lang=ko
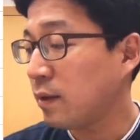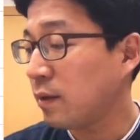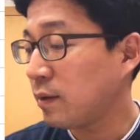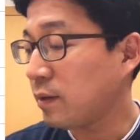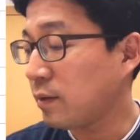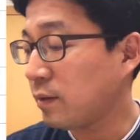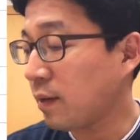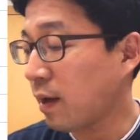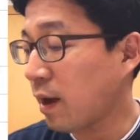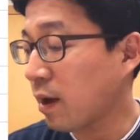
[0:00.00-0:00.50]

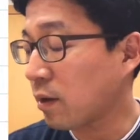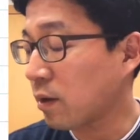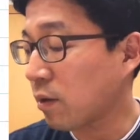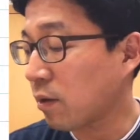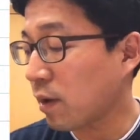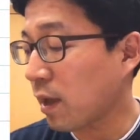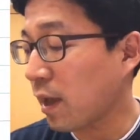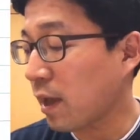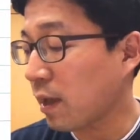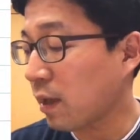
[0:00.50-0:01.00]
이
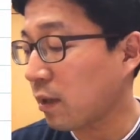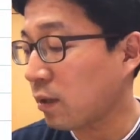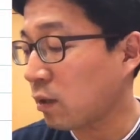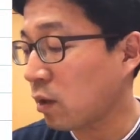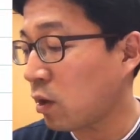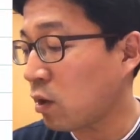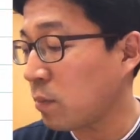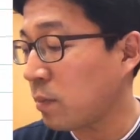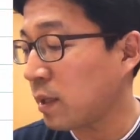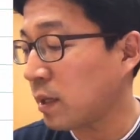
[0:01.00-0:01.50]
사각형의
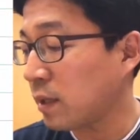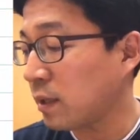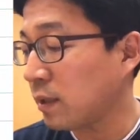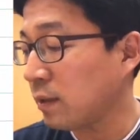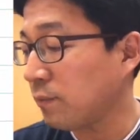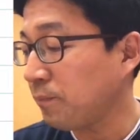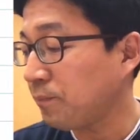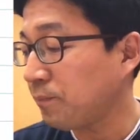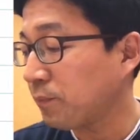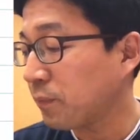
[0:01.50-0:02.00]

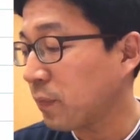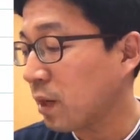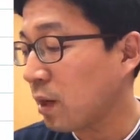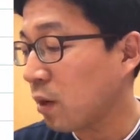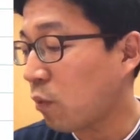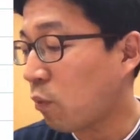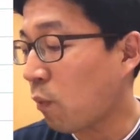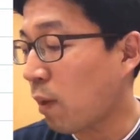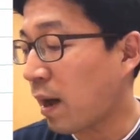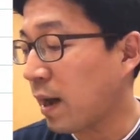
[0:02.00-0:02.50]
넓이는
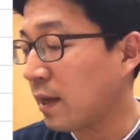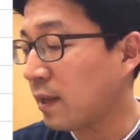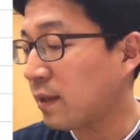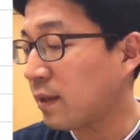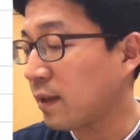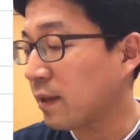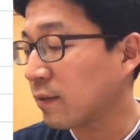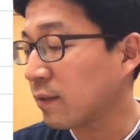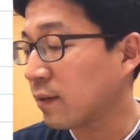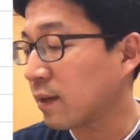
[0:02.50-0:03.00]

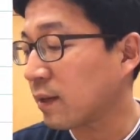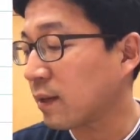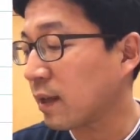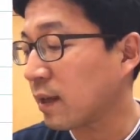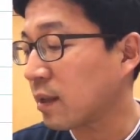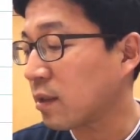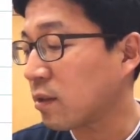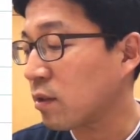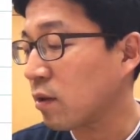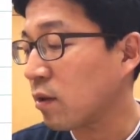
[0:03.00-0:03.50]
ydx가
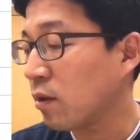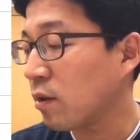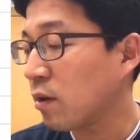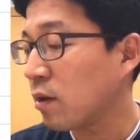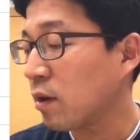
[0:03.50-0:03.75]
되겠죠.